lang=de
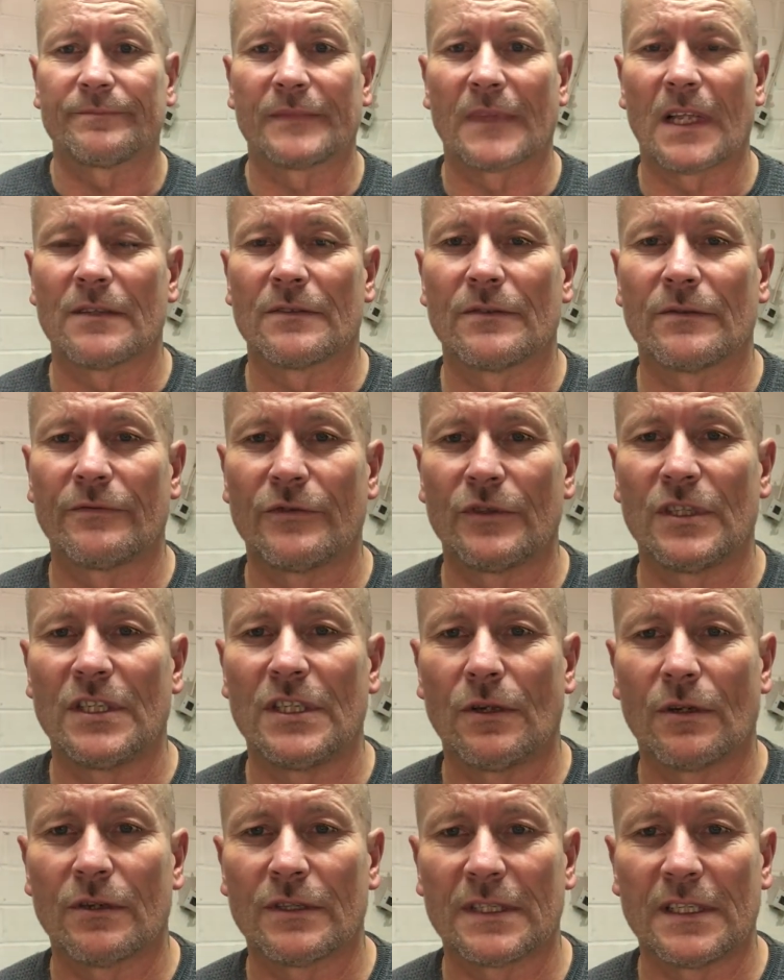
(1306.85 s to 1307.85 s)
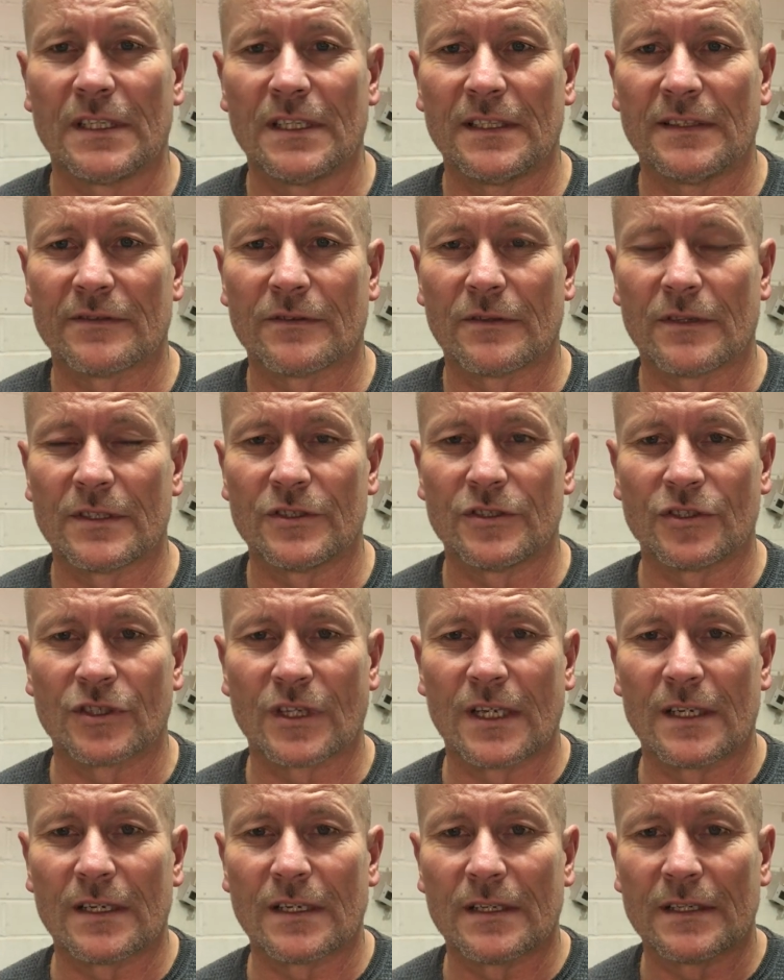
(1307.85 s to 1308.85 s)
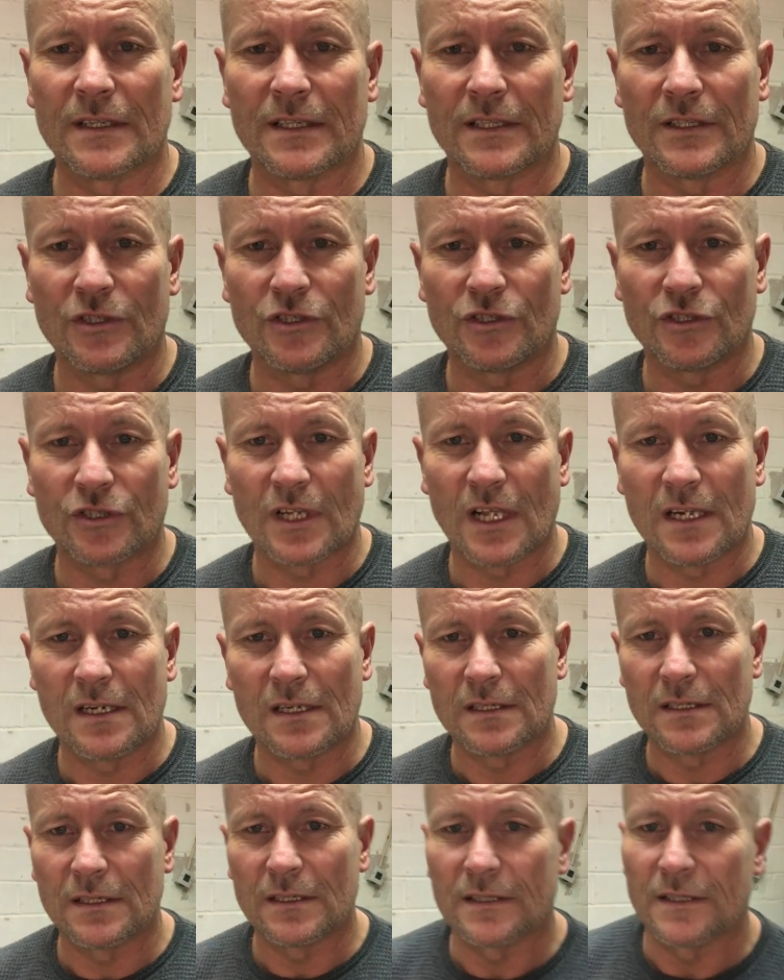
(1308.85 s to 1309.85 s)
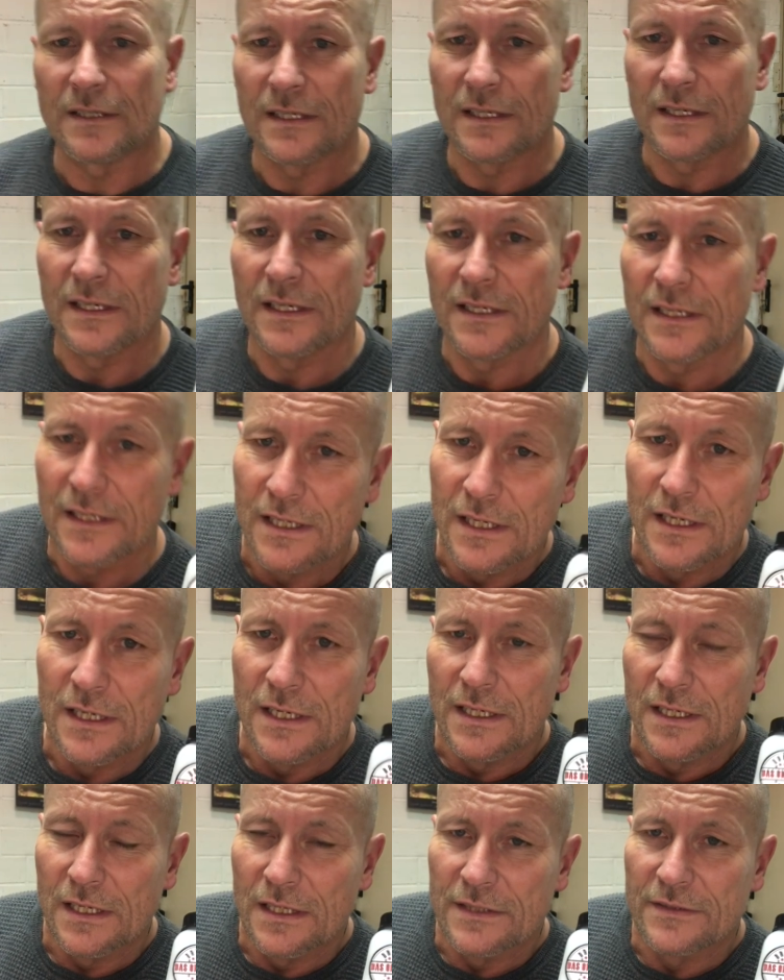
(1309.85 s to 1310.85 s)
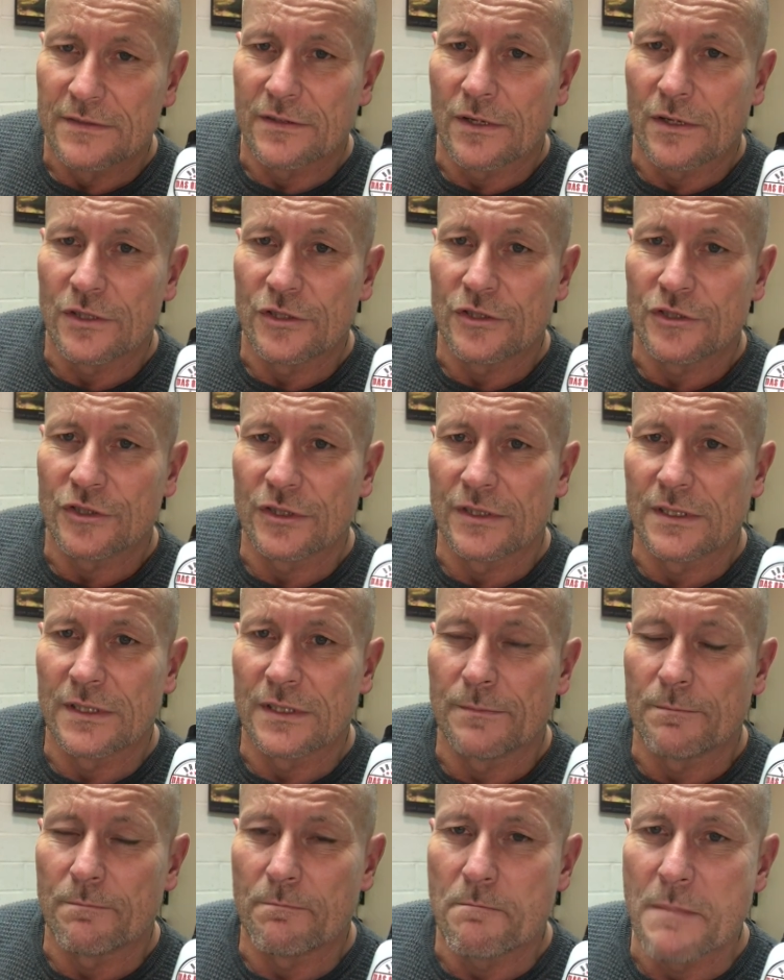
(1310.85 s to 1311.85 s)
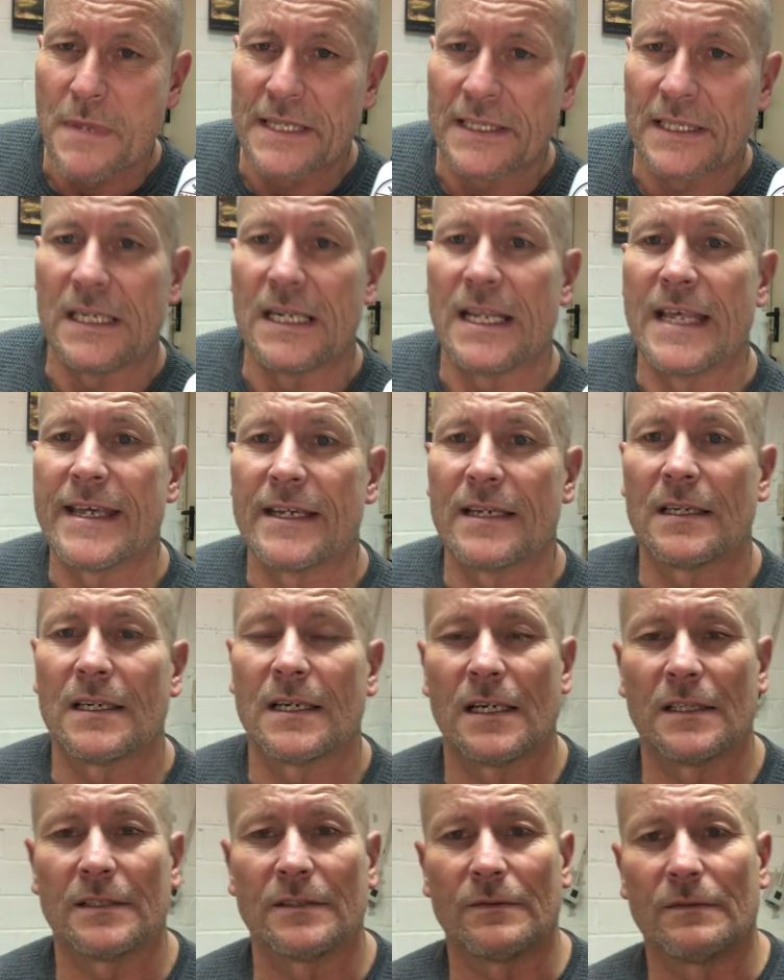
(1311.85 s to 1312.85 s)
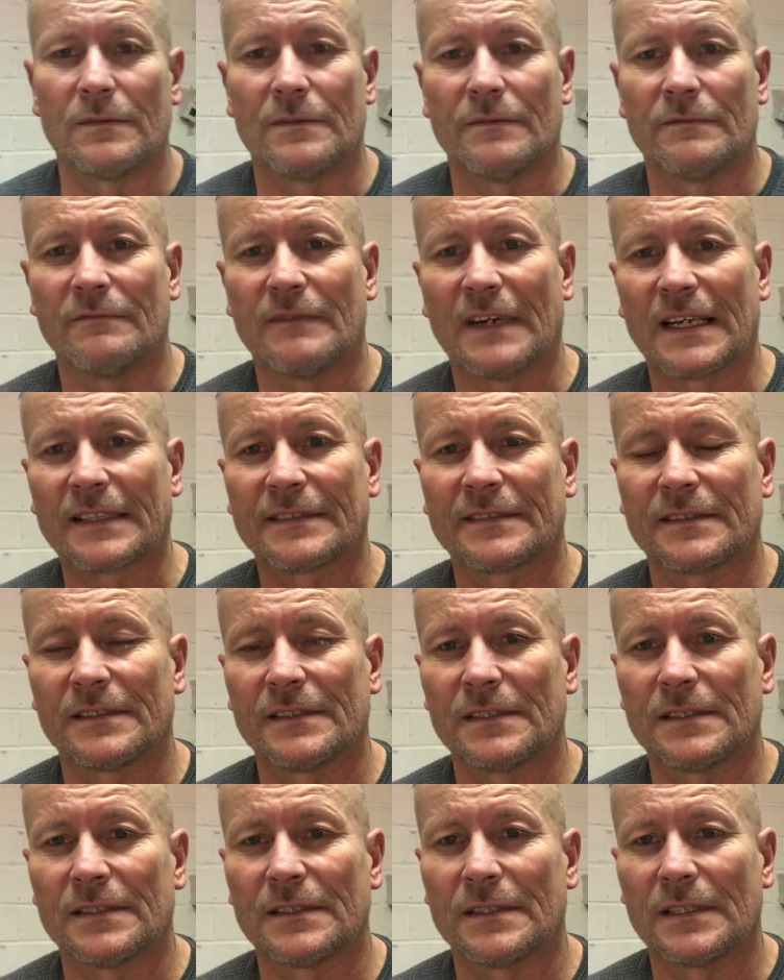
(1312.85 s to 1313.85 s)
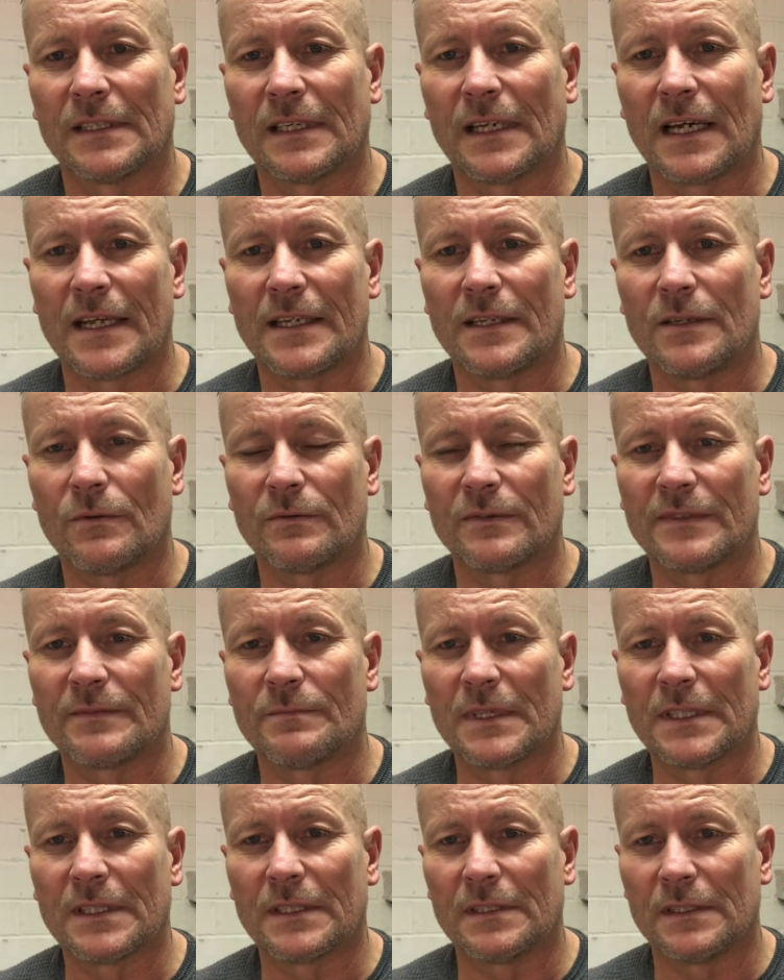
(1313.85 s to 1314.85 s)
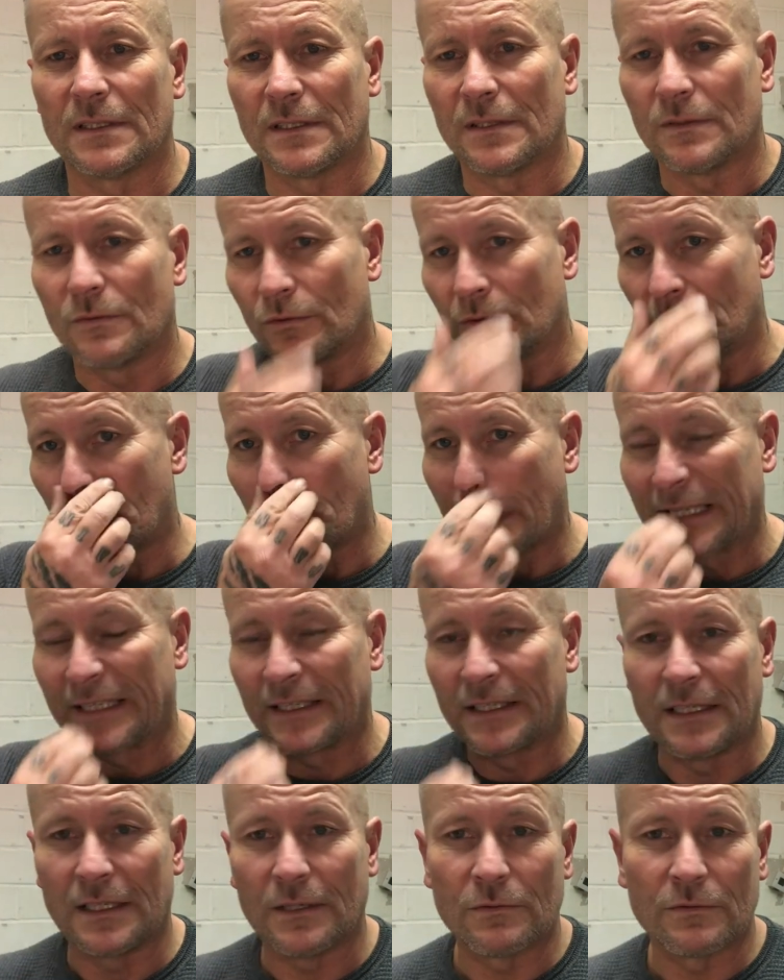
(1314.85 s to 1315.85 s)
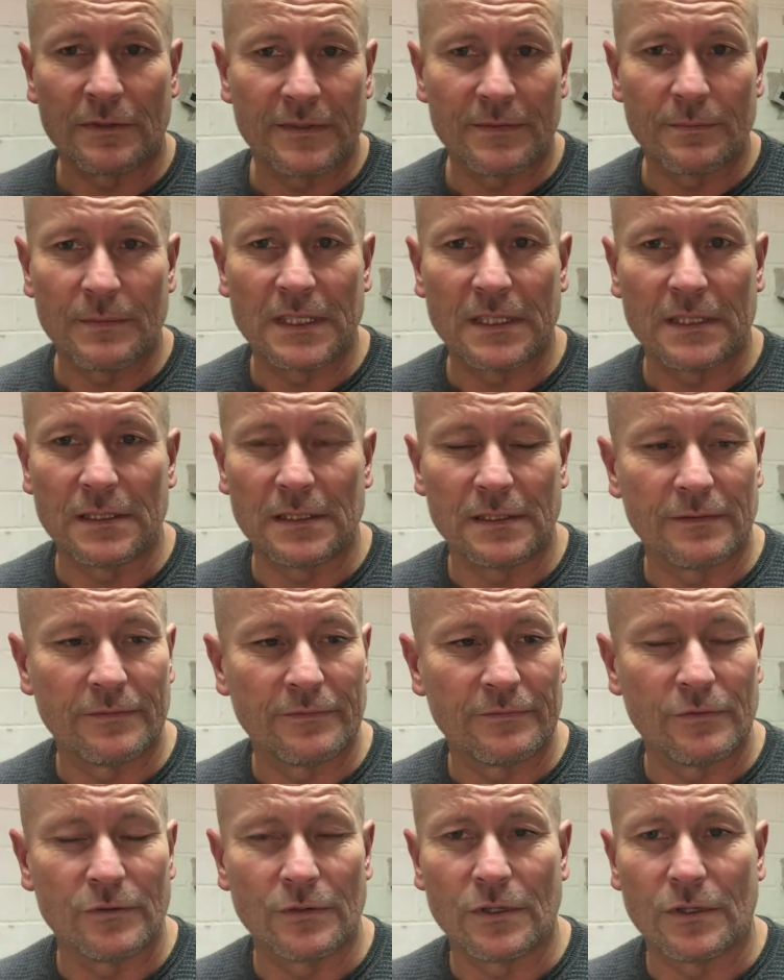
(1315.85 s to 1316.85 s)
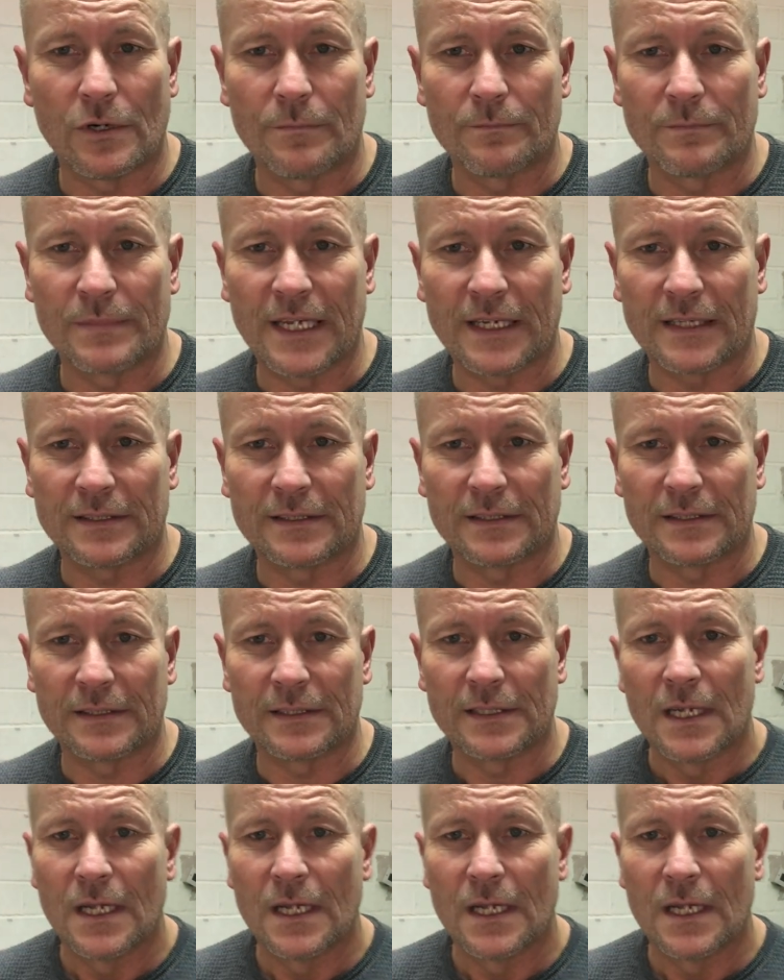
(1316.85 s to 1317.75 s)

Also für die Leute, die es noch nicht kennen, ich stelle solche Mittel her, also Wachse, Reinigungsmittel und Patinierungsmittel für Objekte,